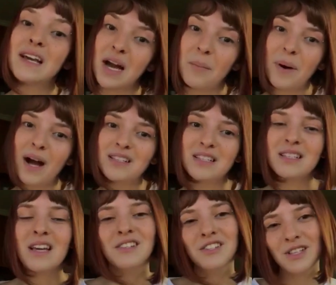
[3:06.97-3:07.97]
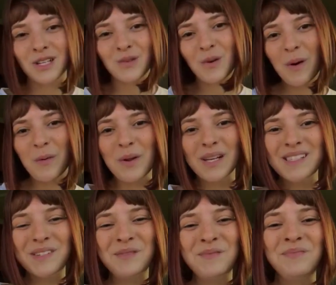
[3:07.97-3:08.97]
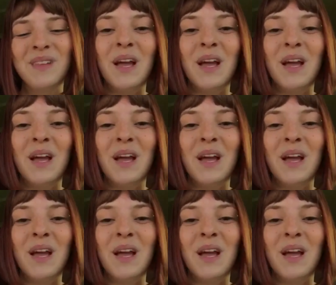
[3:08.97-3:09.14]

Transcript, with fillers: e capazes de transformar o Brasil.